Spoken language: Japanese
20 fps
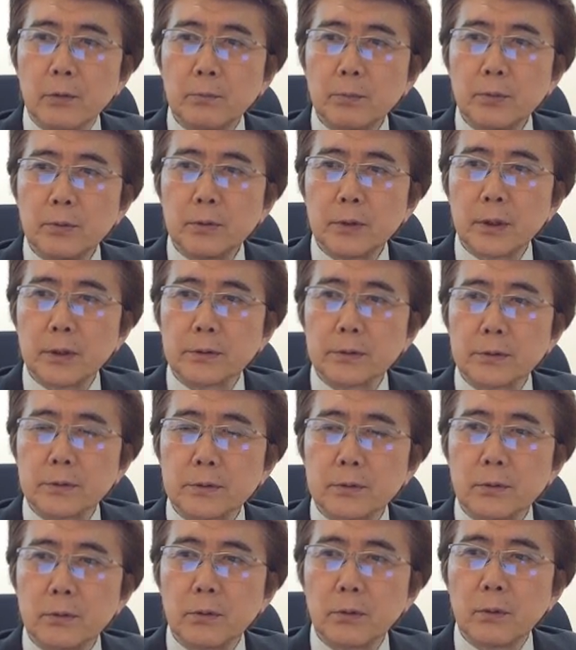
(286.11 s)
4分ぐらい
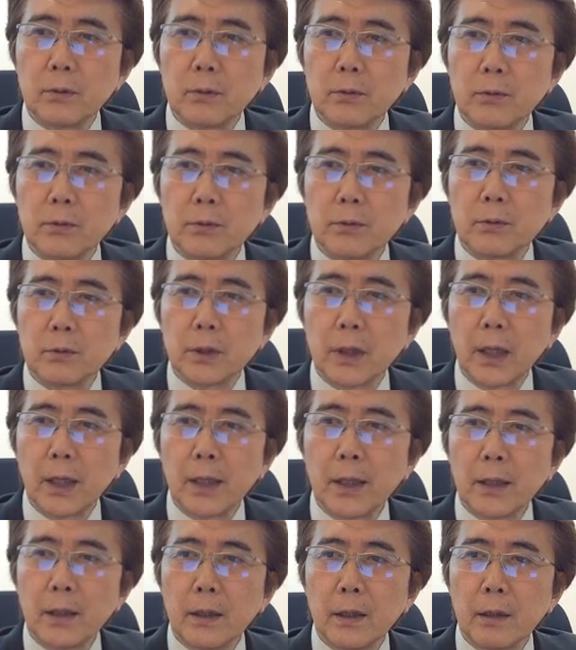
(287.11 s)
するとこのところに
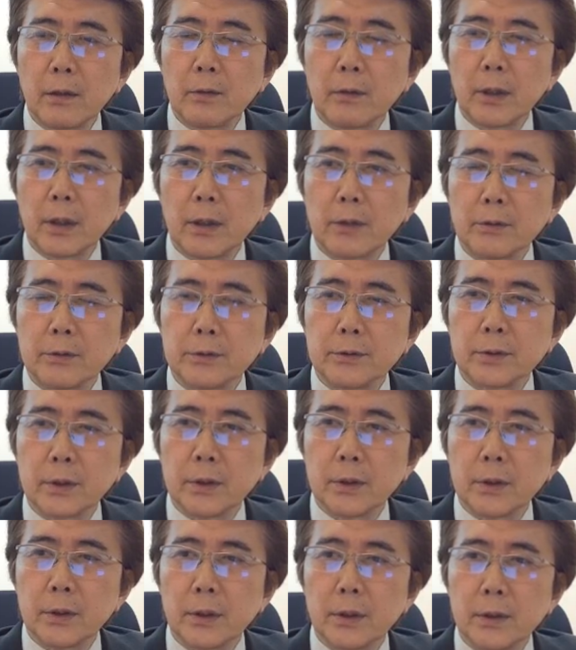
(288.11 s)
早いアルファ波の
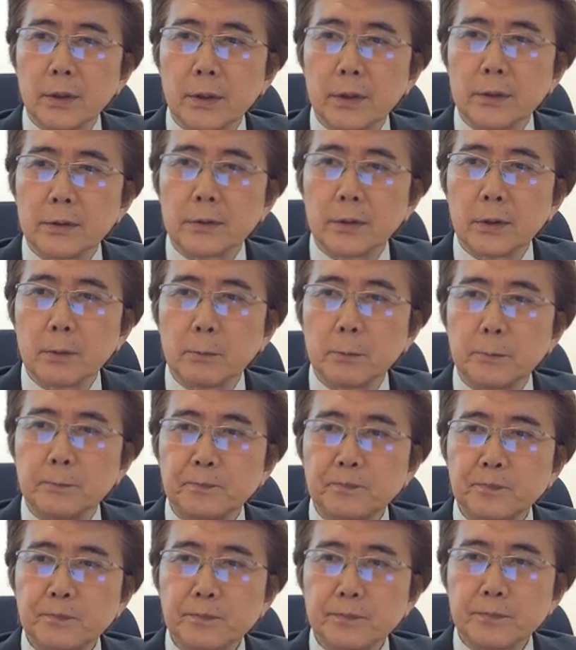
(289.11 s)
出現って書いてあるんですけど
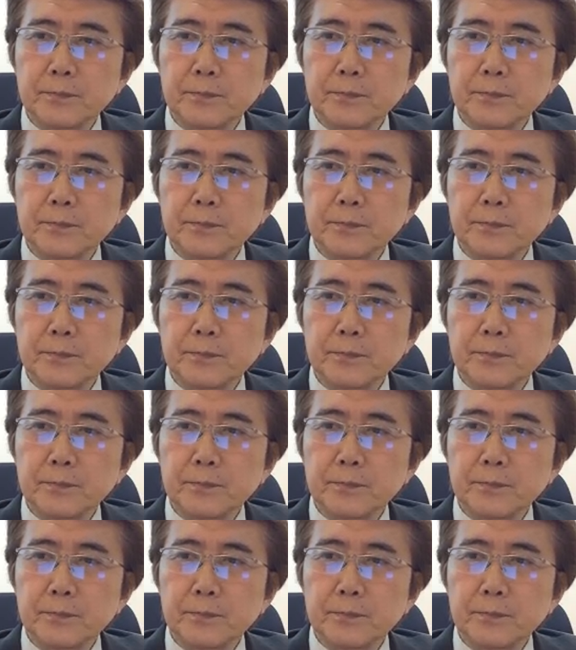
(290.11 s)
も、